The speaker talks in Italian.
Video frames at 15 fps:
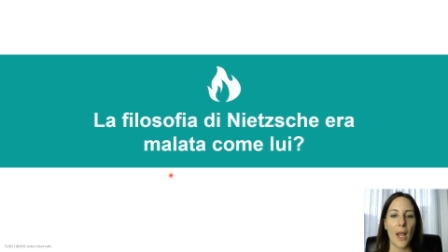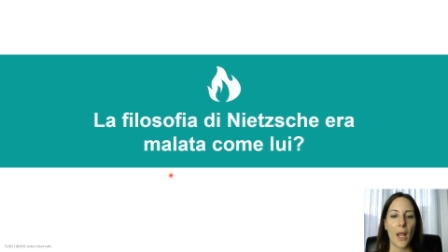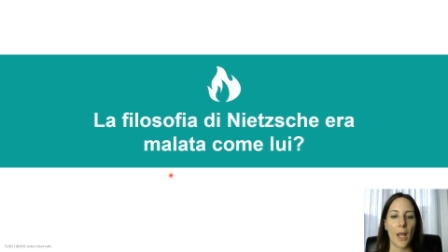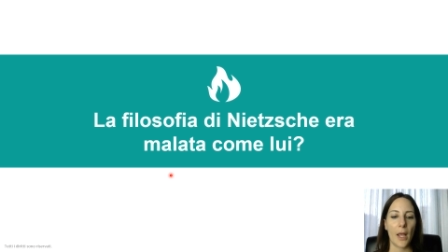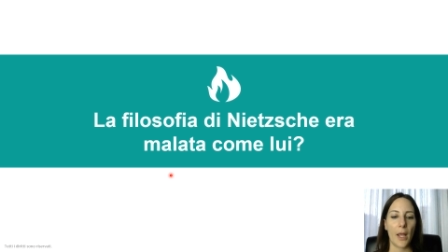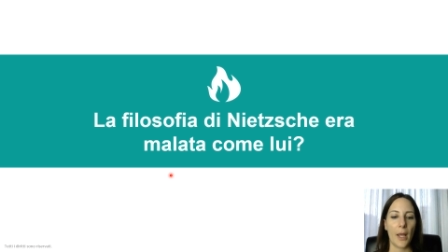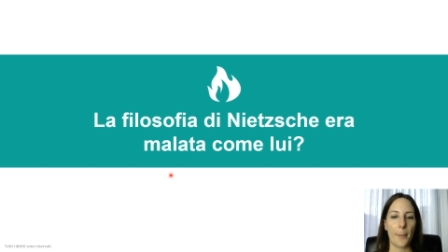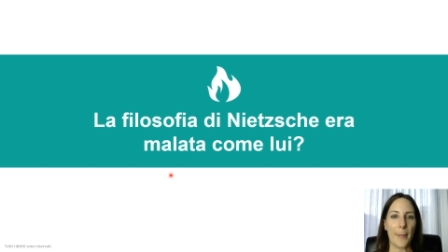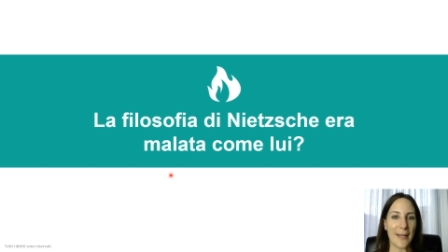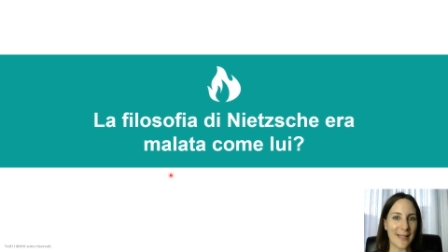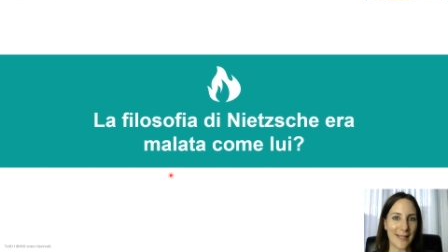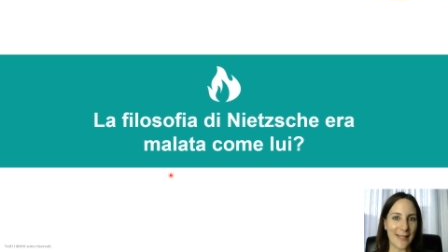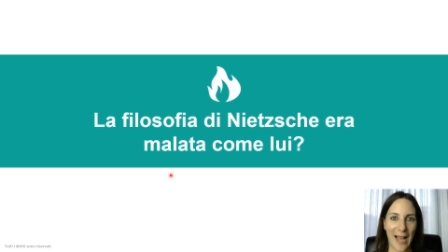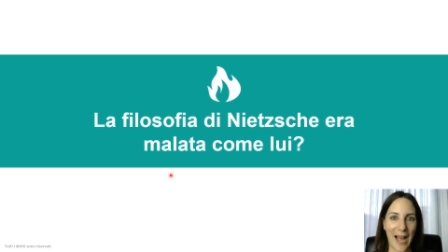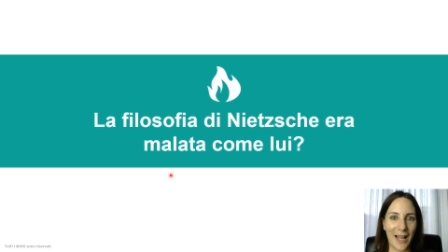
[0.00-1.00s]
Eh,
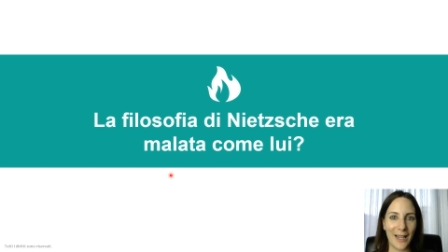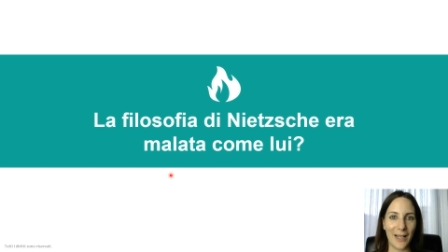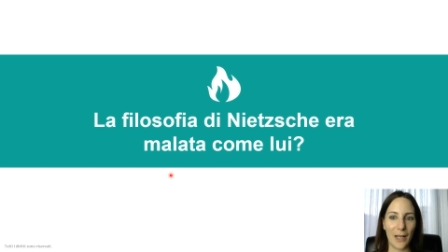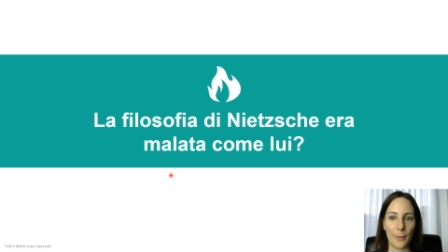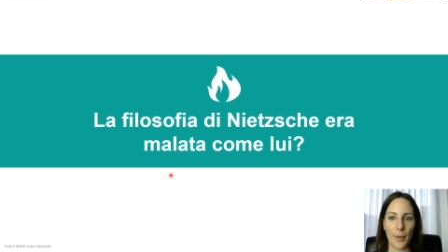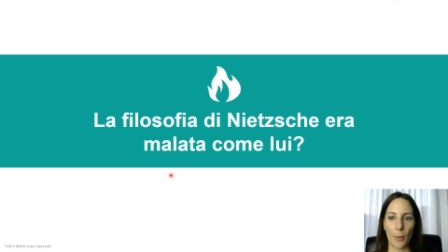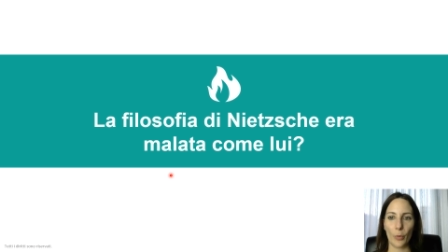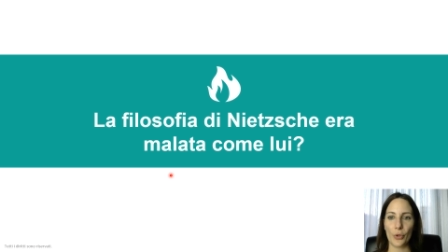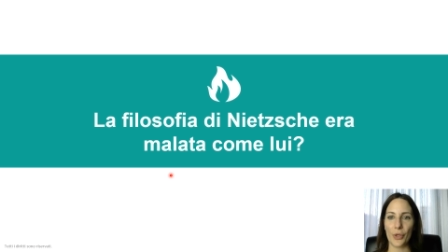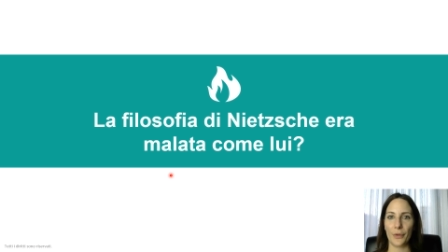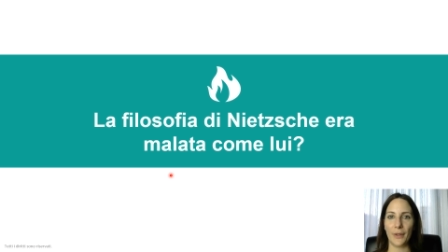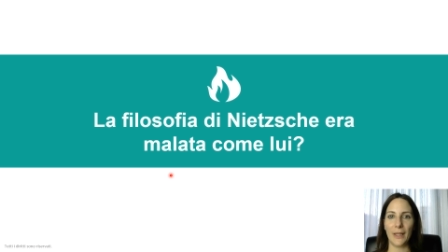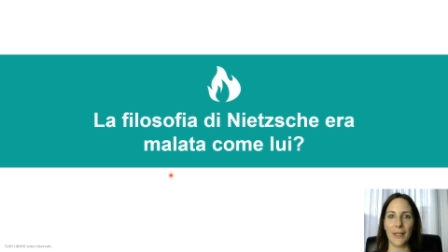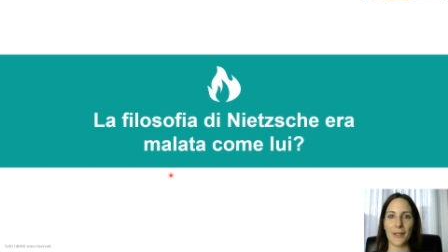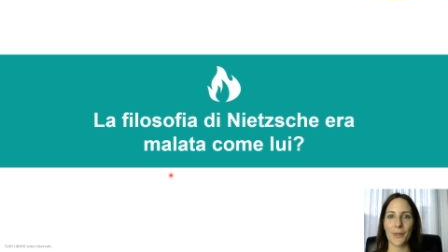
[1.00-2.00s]
Pascal l'abbiamo già
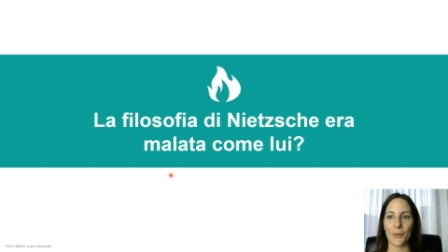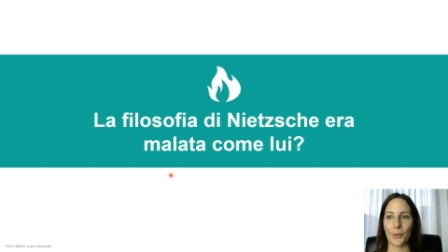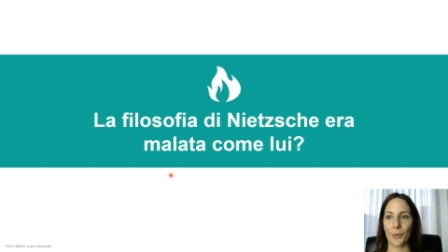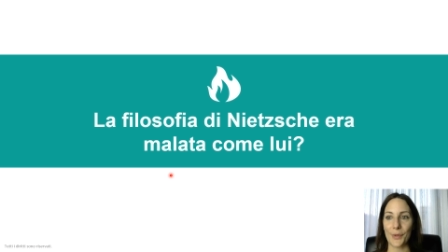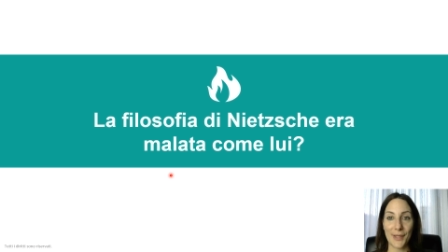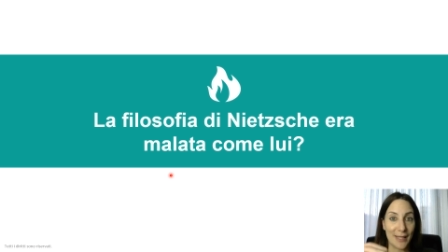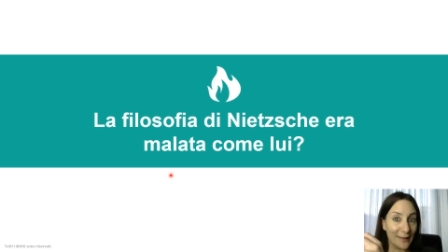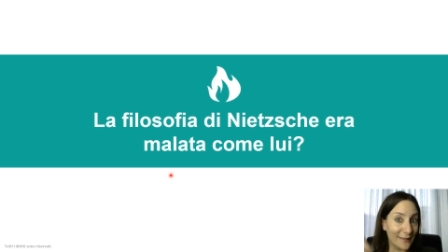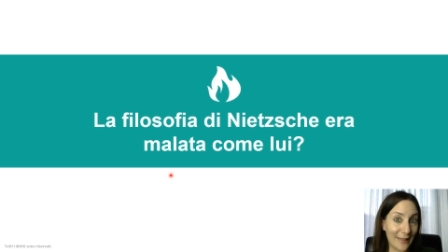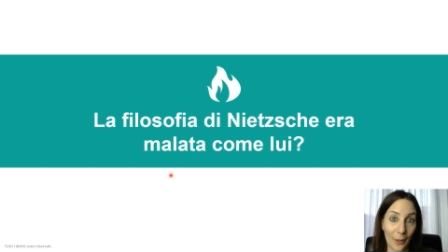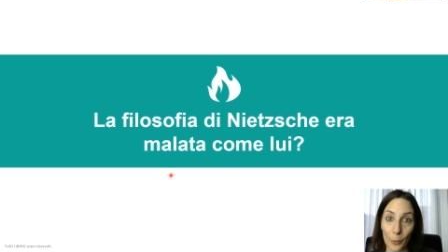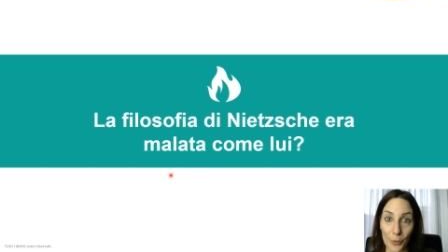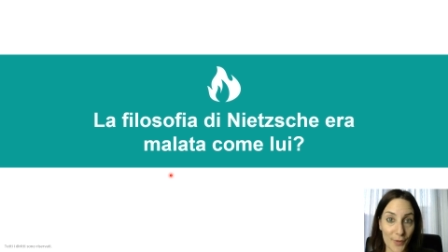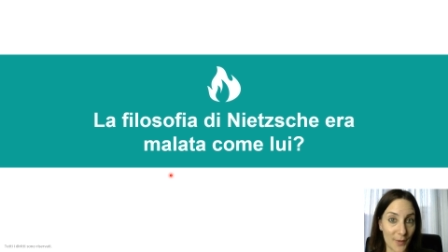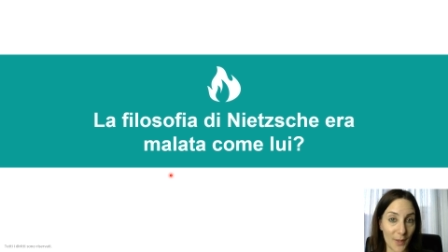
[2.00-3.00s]
visto,
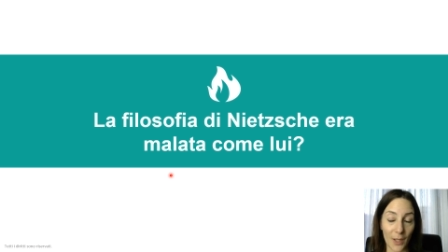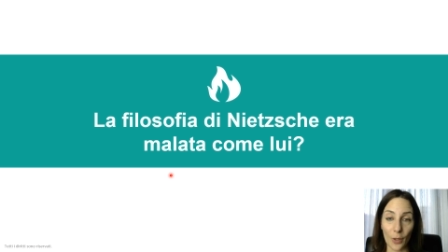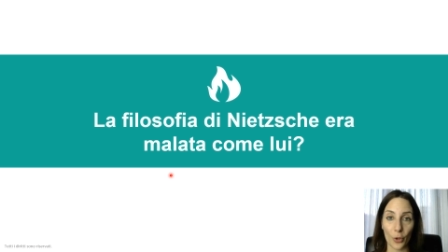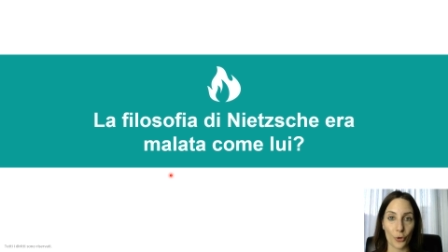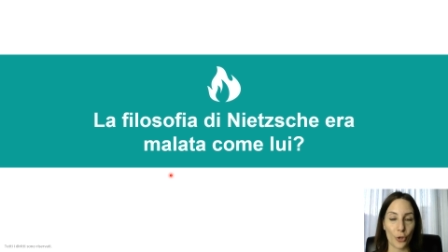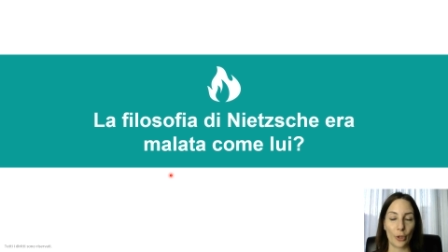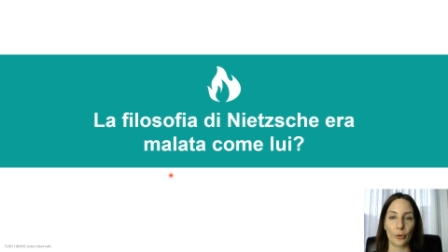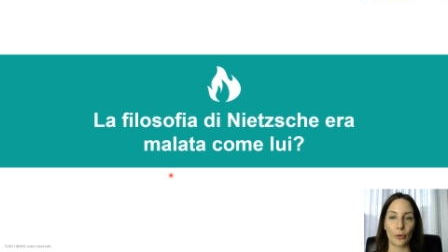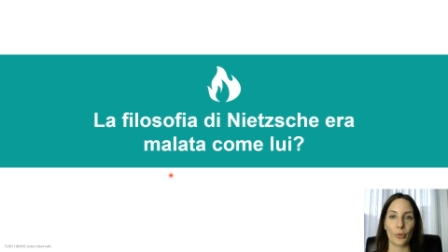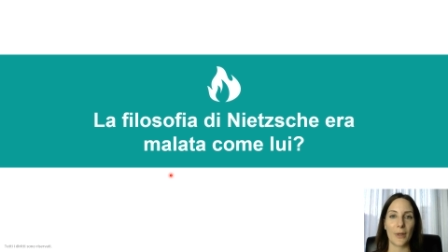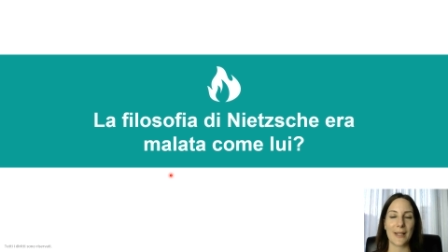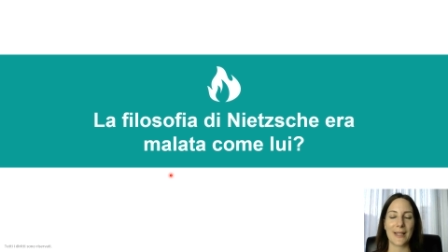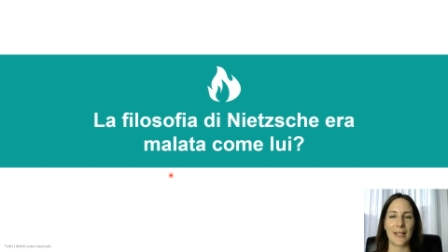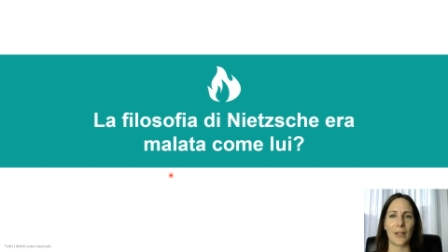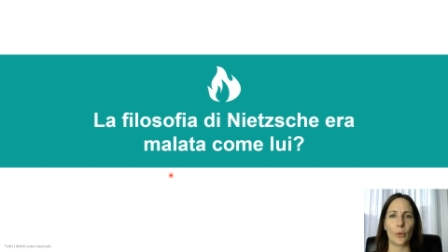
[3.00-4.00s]
Sant'Agostino ha scelto una
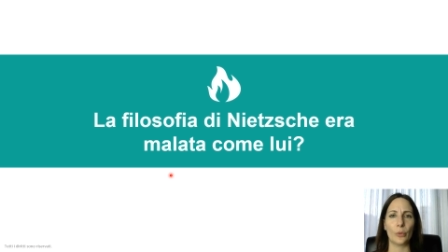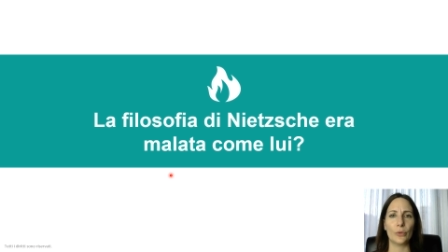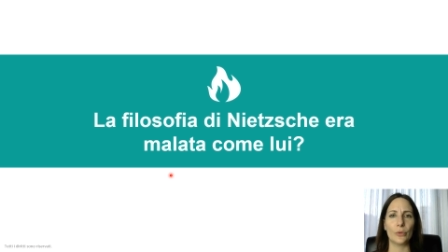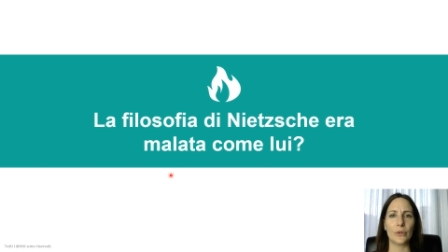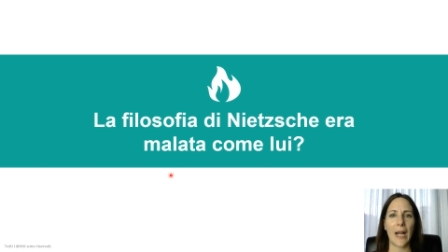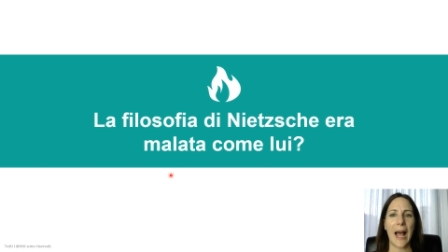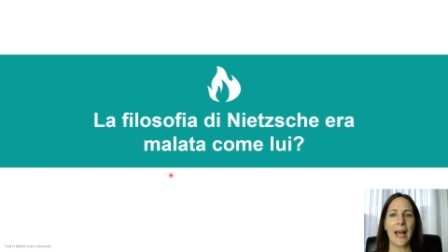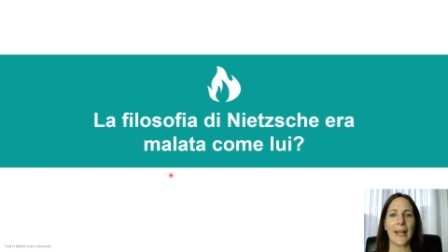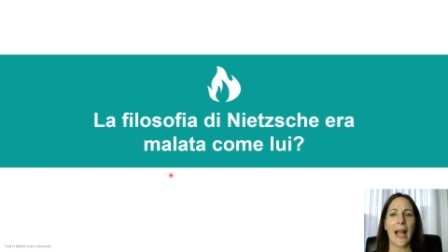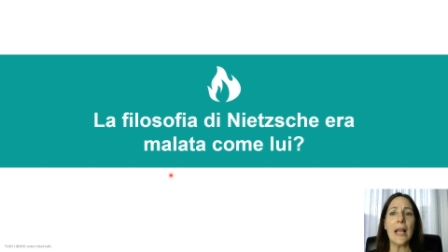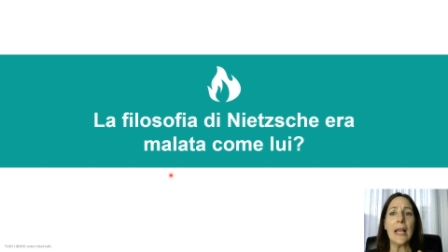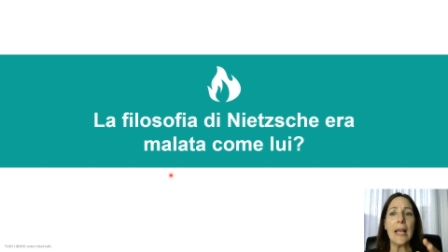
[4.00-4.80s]
strada contraria.